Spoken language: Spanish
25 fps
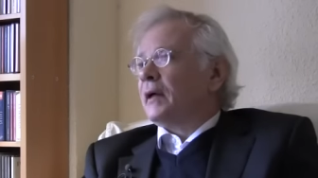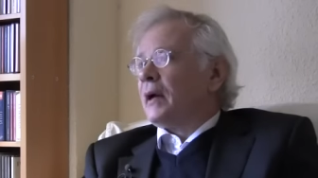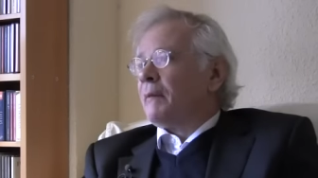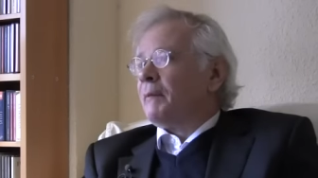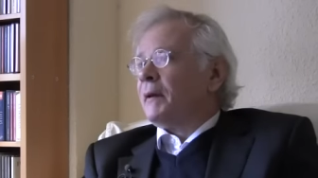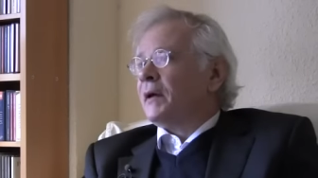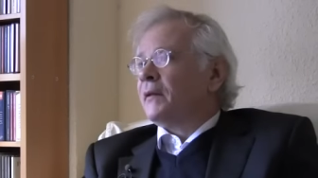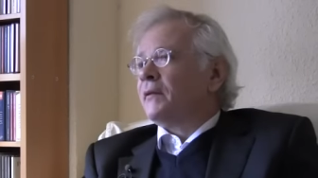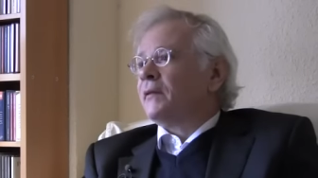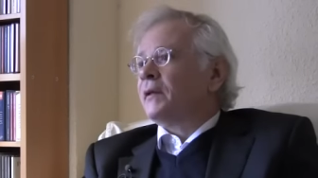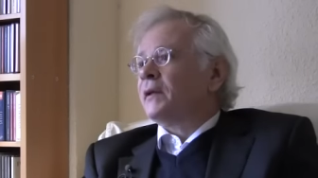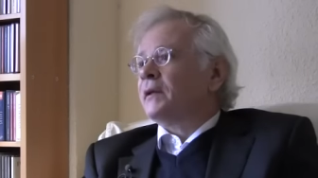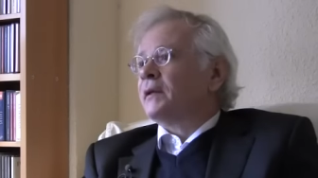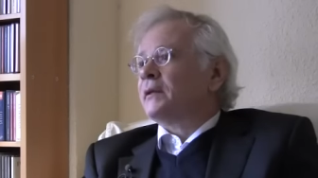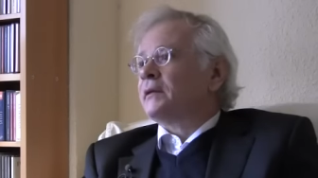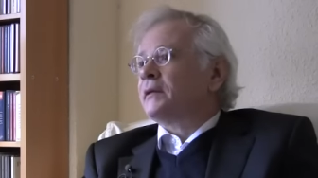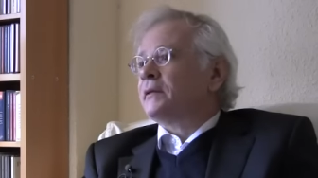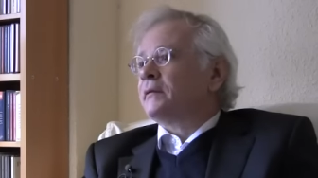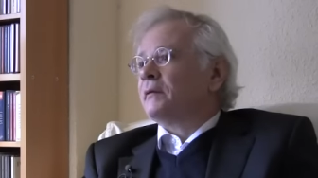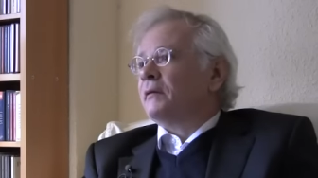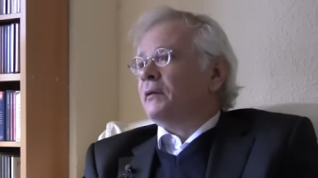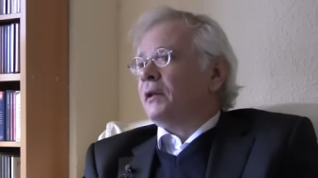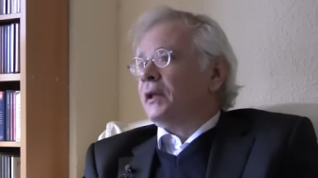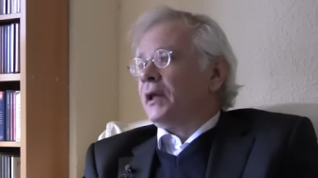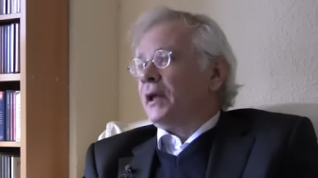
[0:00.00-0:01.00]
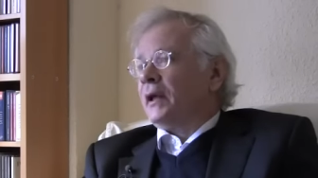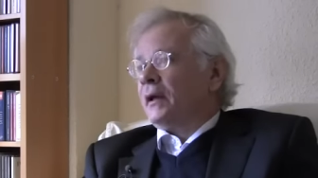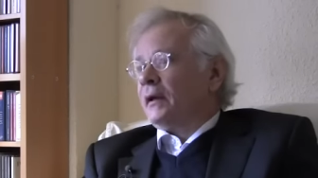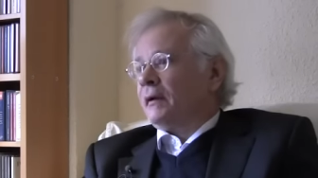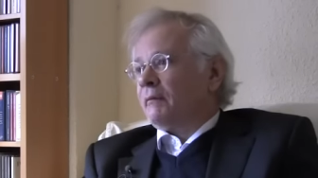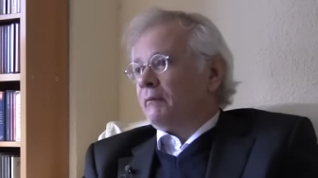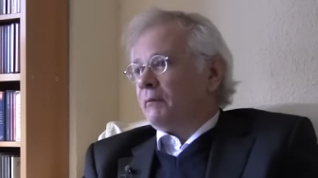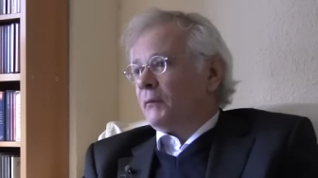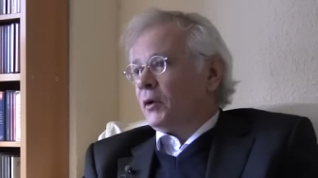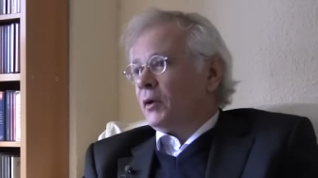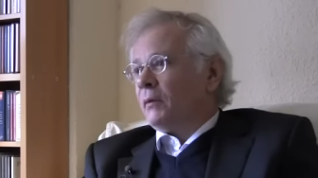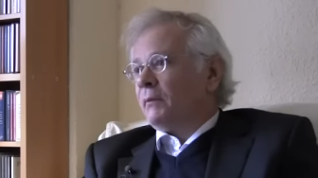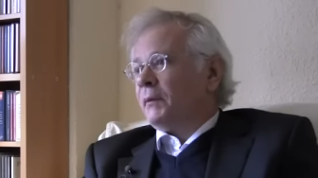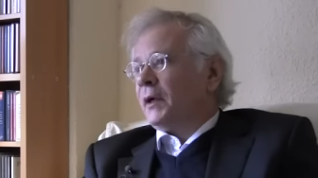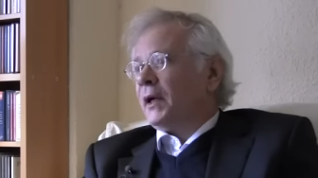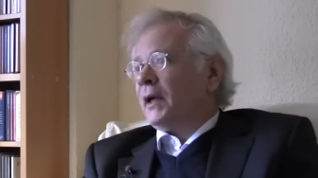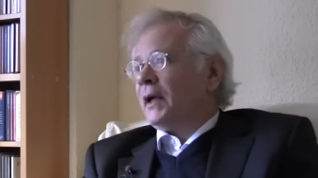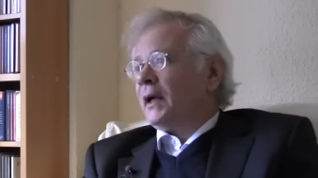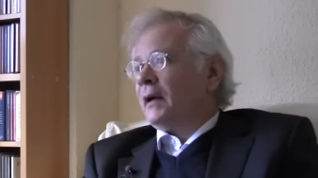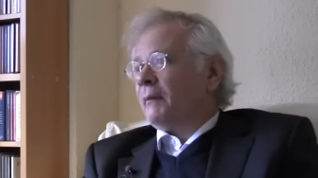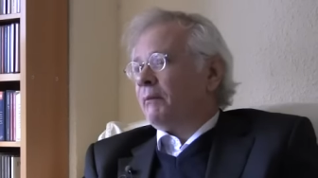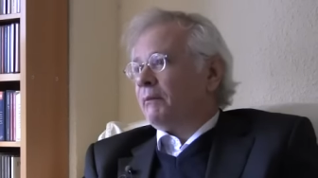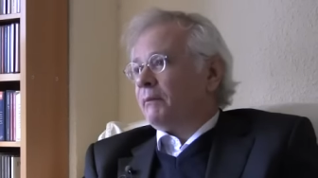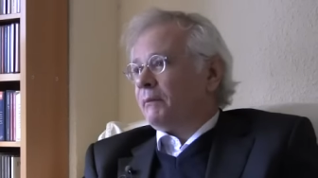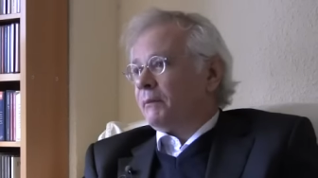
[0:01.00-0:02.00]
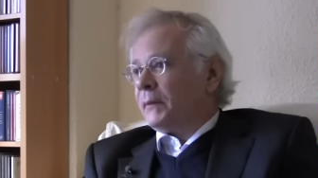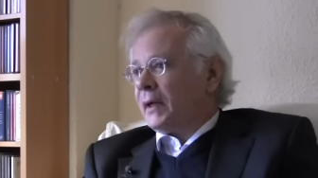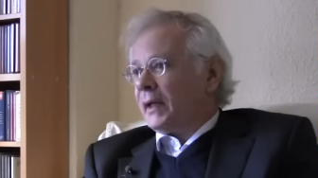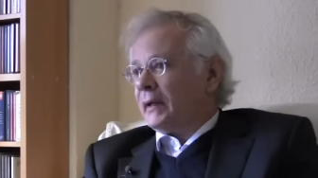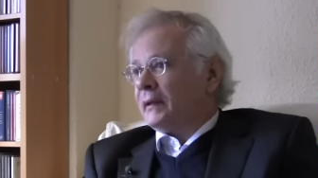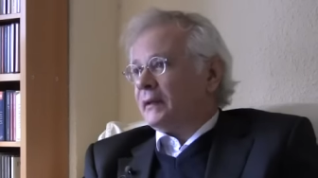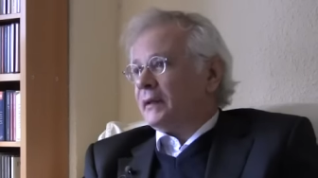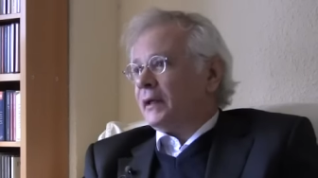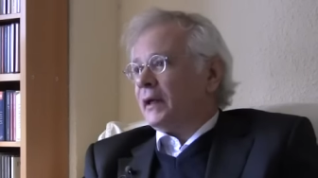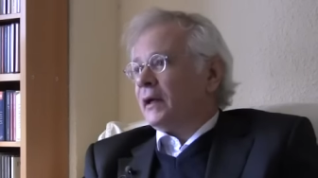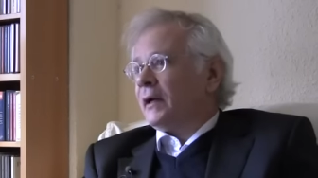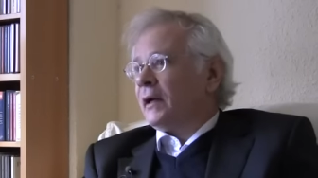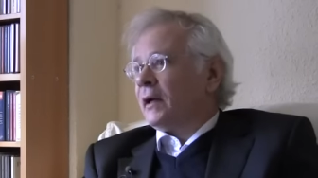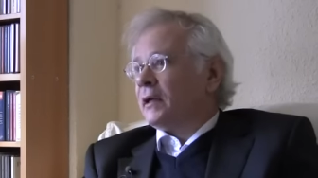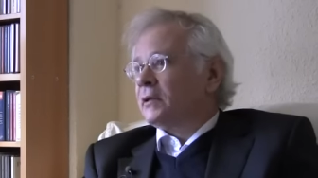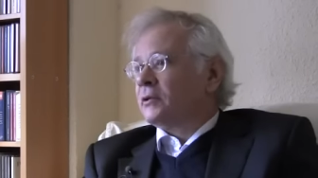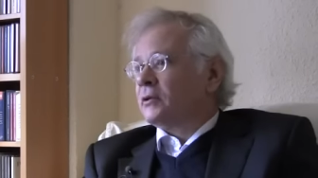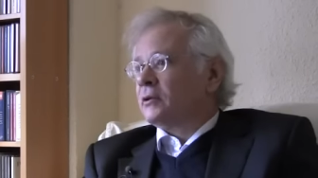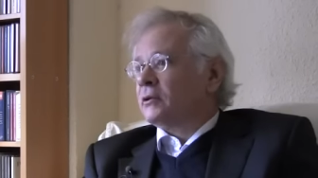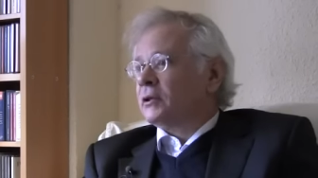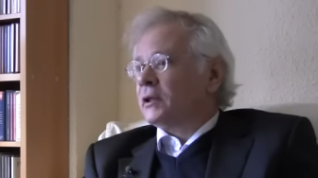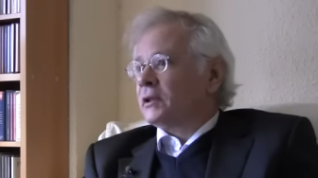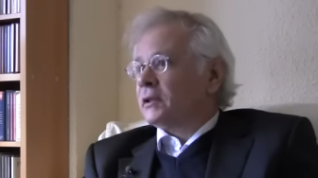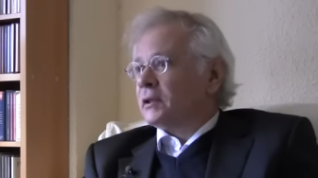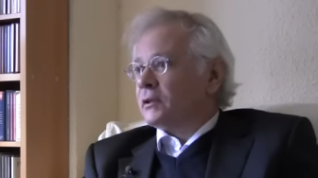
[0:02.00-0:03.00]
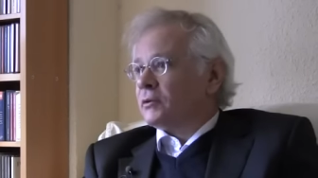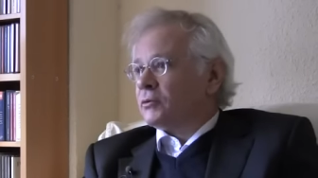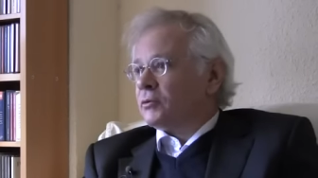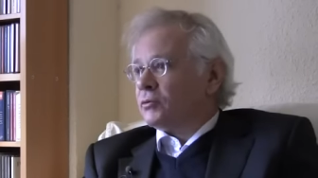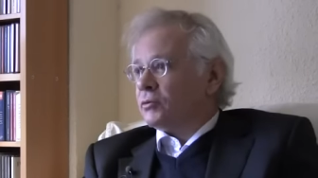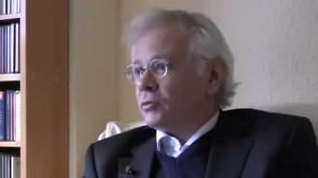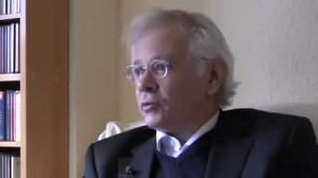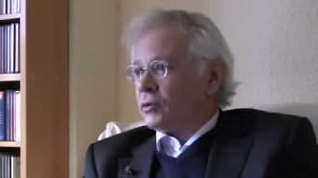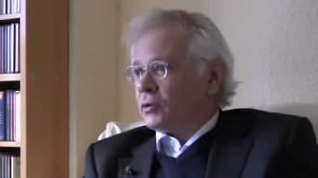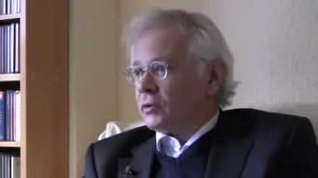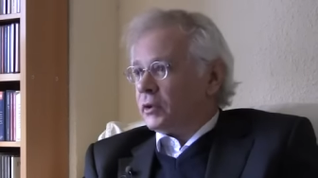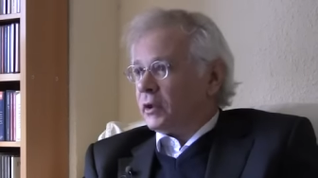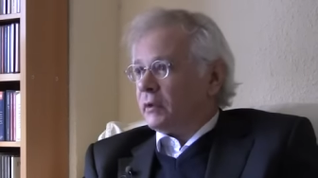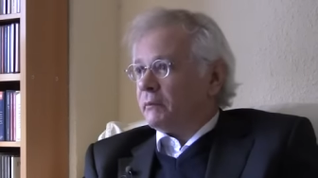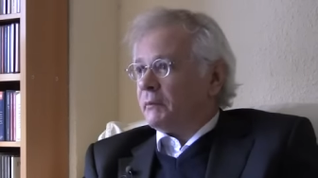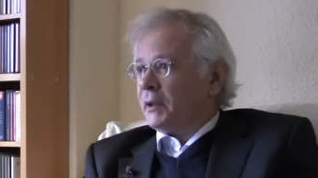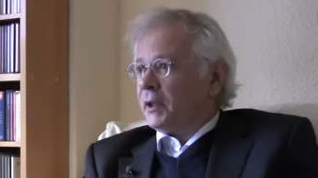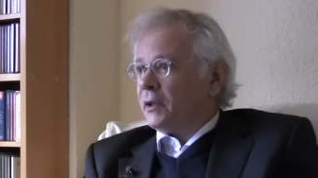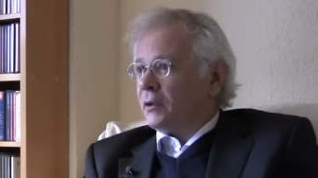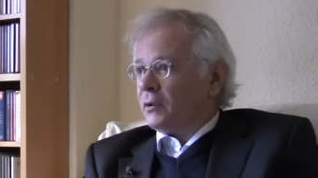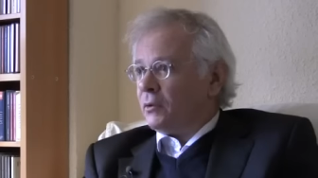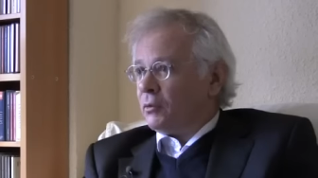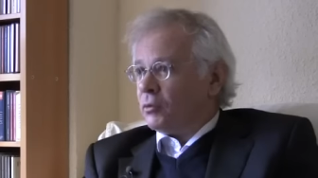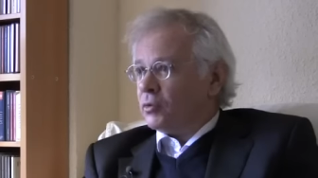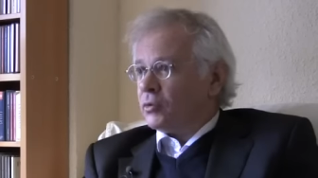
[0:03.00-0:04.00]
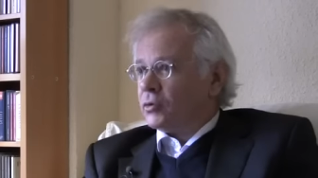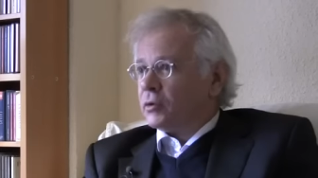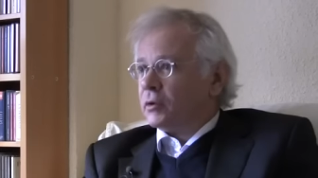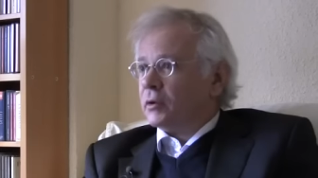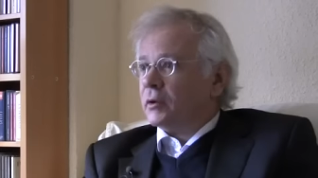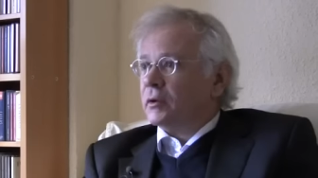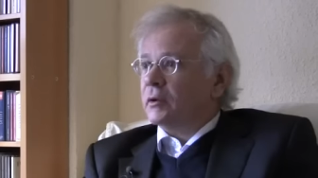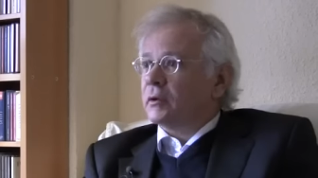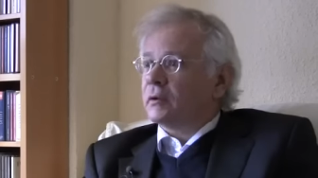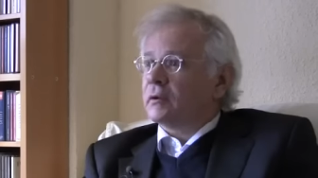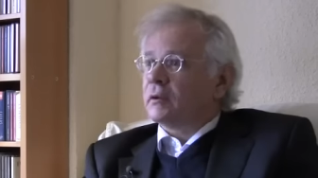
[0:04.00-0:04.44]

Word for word: capaces de volver a plantear las cosas en sus términos justos.